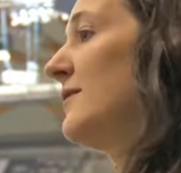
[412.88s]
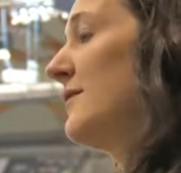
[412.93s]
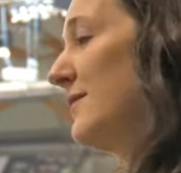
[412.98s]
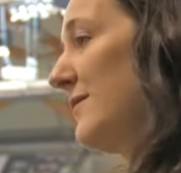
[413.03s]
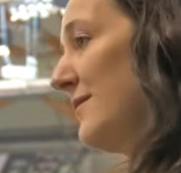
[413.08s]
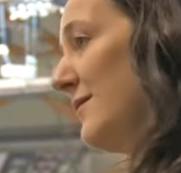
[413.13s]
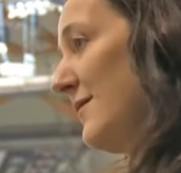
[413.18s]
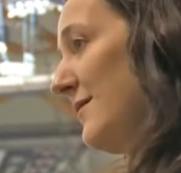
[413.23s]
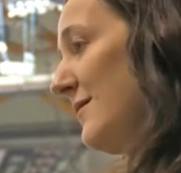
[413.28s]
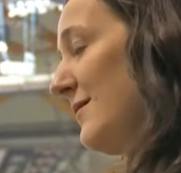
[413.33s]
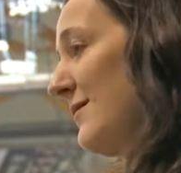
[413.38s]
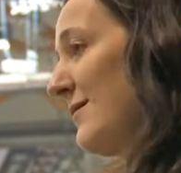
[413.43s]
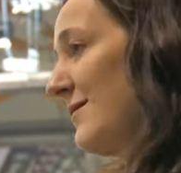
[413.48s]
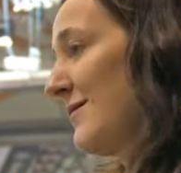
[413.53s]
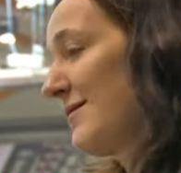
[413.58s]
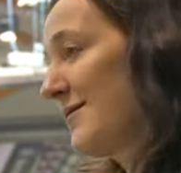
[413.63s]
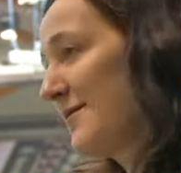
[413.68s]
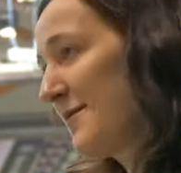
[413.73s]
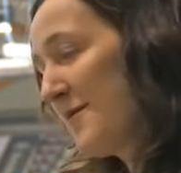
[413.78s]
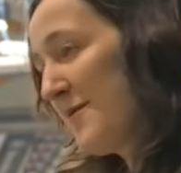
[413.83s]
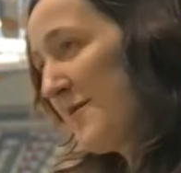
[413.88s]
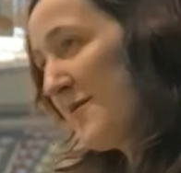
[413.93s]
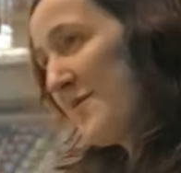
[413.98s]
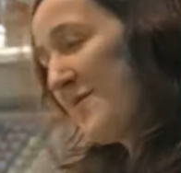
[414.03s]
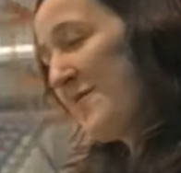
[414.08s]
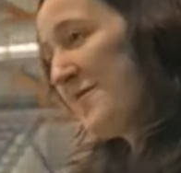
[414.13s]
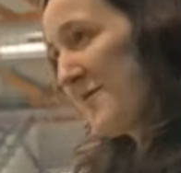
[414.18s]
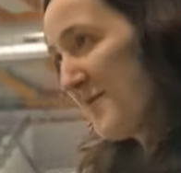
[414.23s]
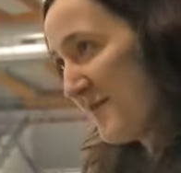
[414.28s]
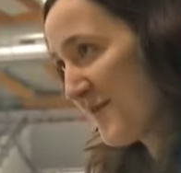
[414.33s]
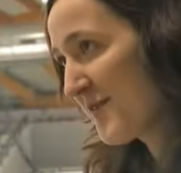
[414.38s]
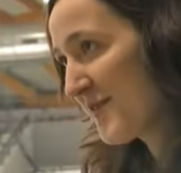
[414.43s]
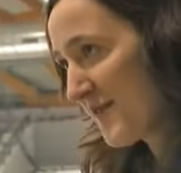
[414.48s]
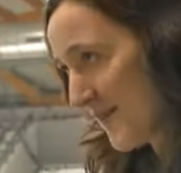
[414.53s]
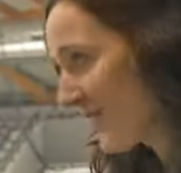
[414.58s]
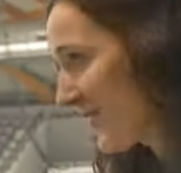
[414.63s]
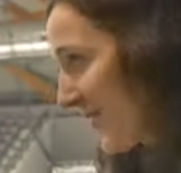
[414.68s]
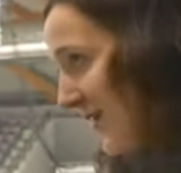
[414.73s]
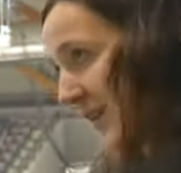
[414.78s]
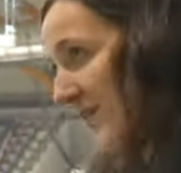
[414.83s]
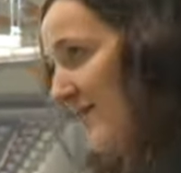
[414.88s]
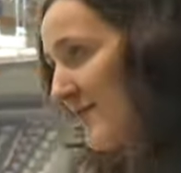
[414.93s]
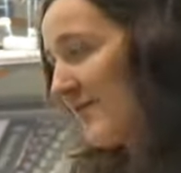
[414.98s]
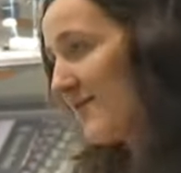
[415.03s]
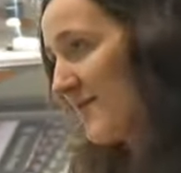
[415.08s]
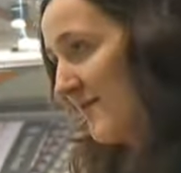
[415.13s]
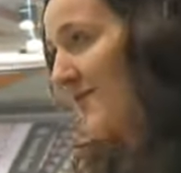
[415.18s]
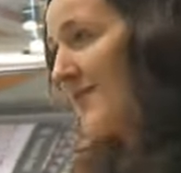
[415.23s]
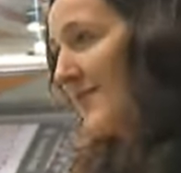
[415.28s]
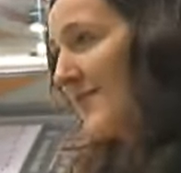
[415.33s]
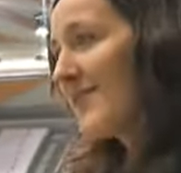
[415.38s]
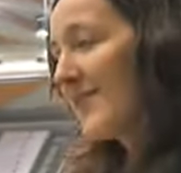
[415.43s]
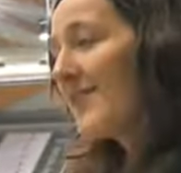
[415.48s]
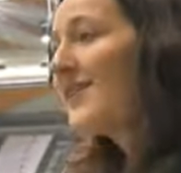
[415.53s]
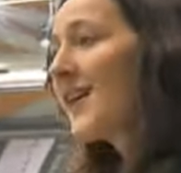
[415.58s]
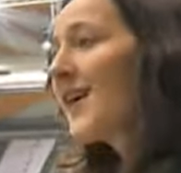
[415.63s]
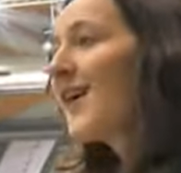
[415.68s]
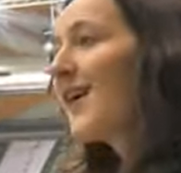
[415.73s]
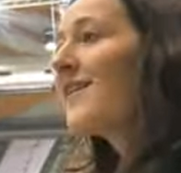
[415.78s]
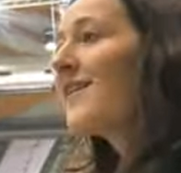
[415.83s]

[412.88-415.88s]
Das reißt dann mit und es ist dann eigentlich total schön. Ne?